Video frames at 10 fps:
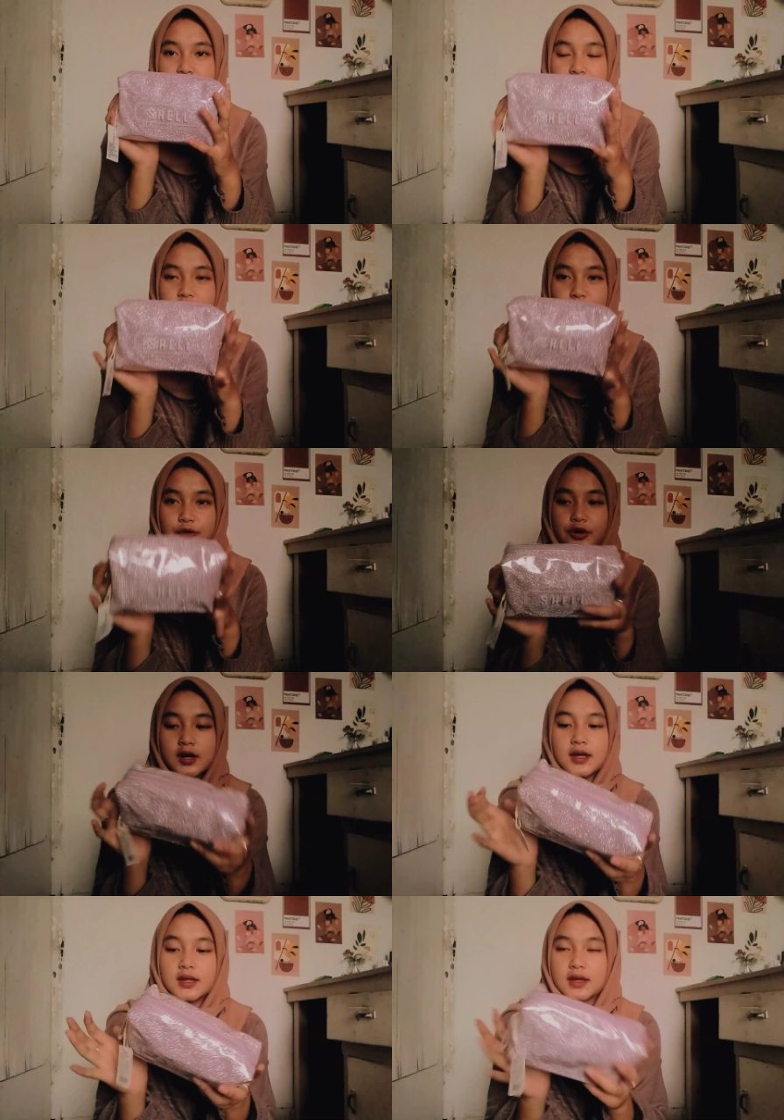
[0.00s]
ini itu
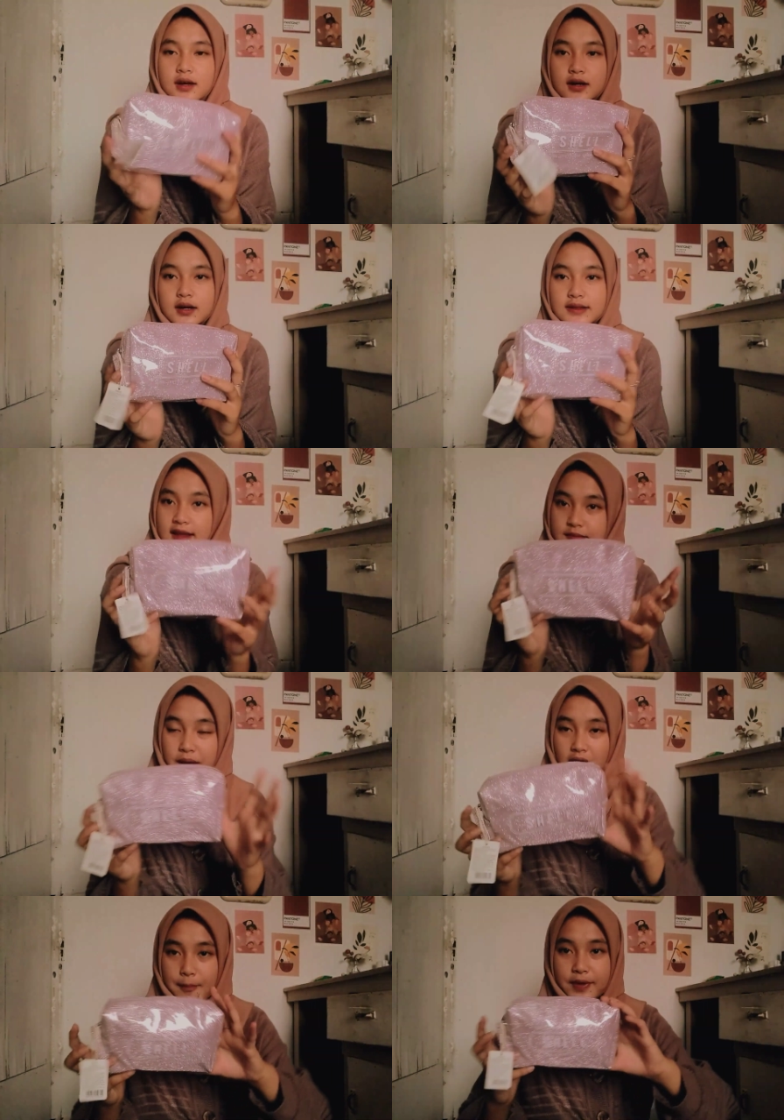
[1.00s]
uh, tas
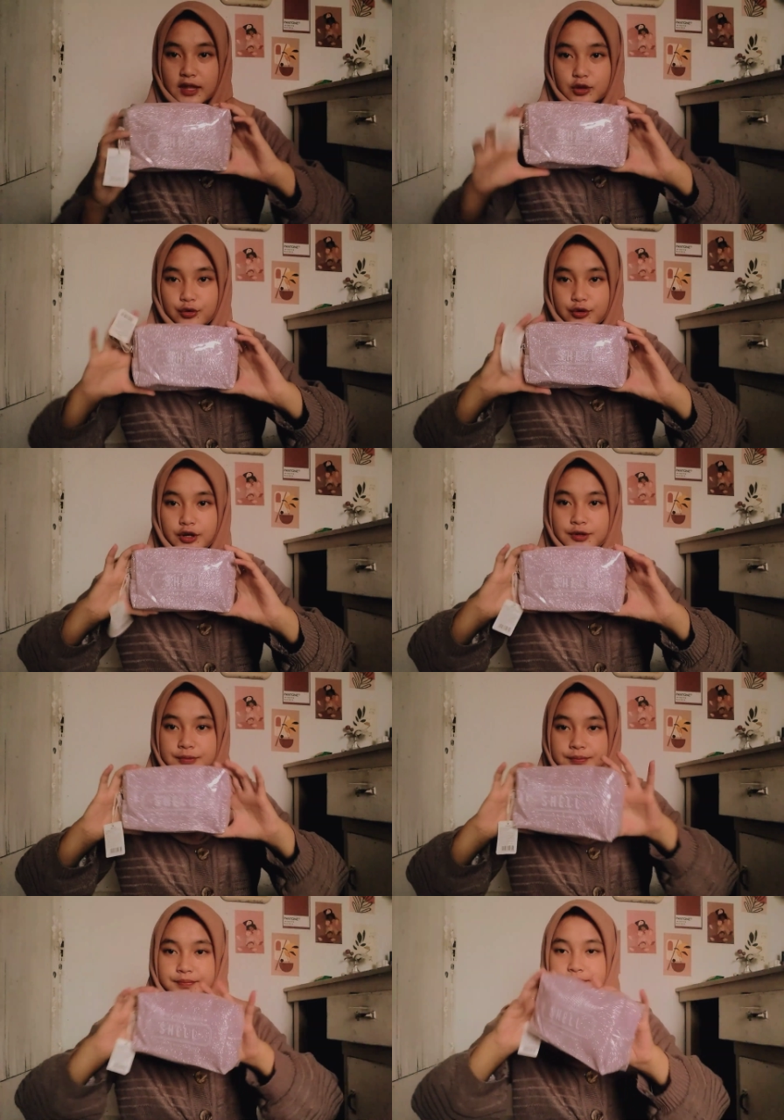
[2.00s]
make up gitu
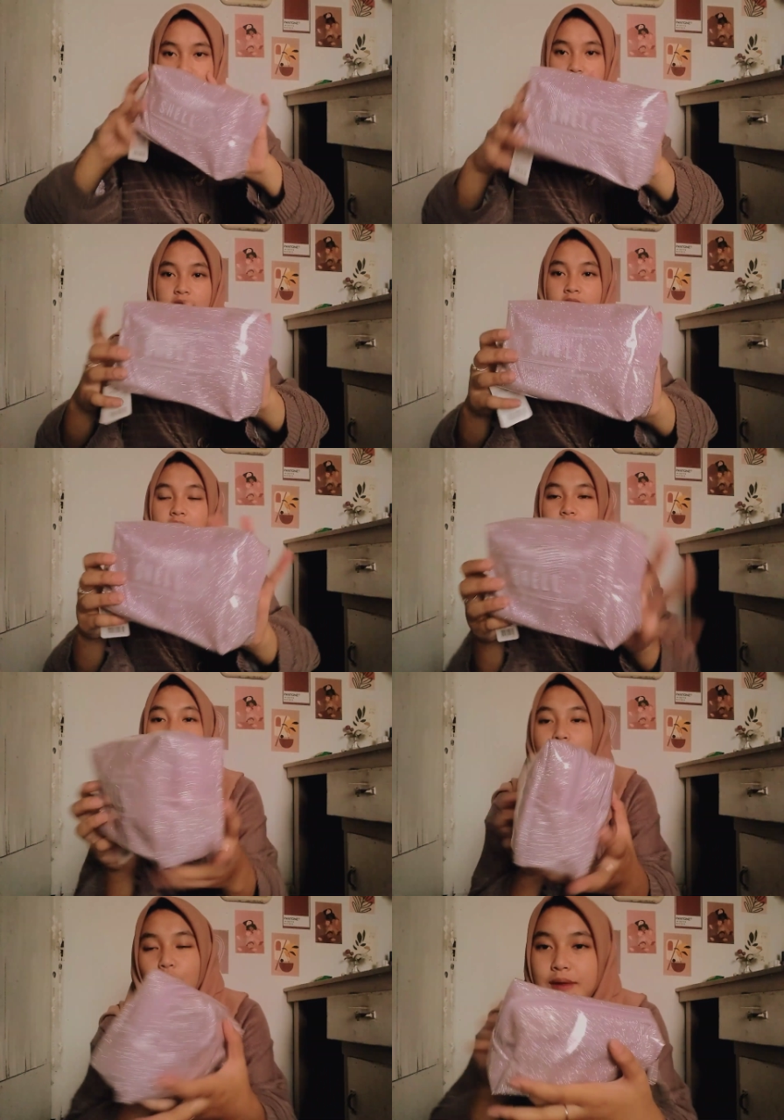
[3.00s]

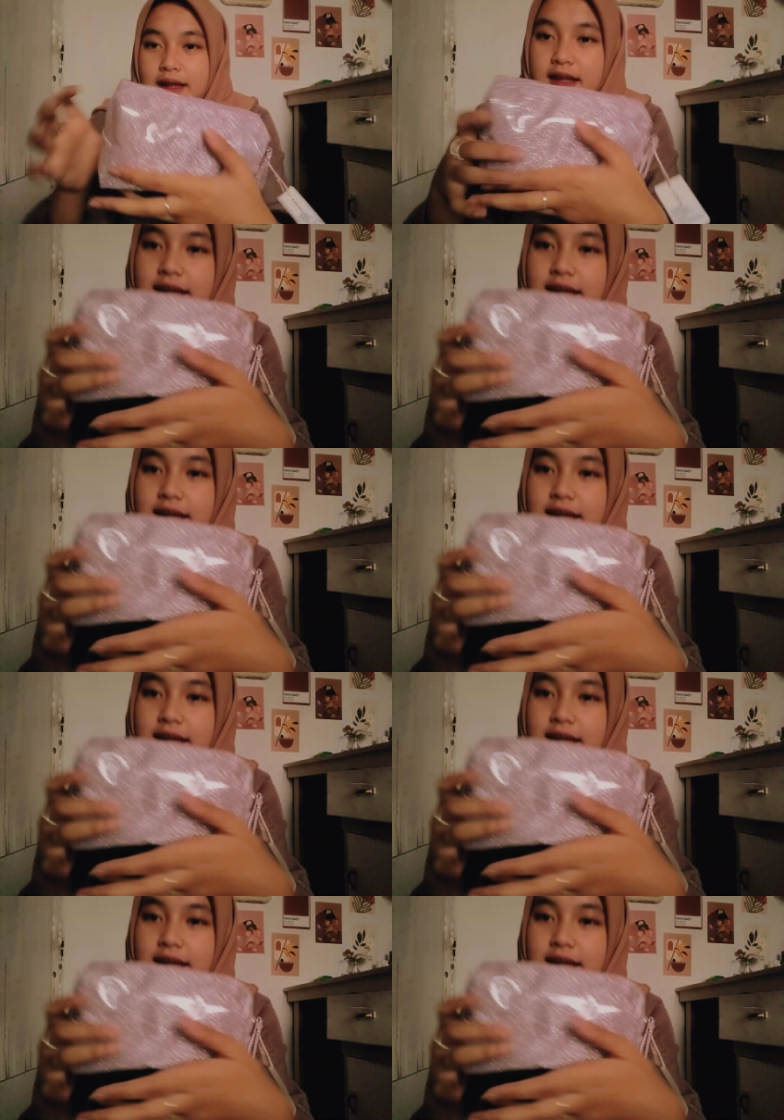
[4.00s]
aku milih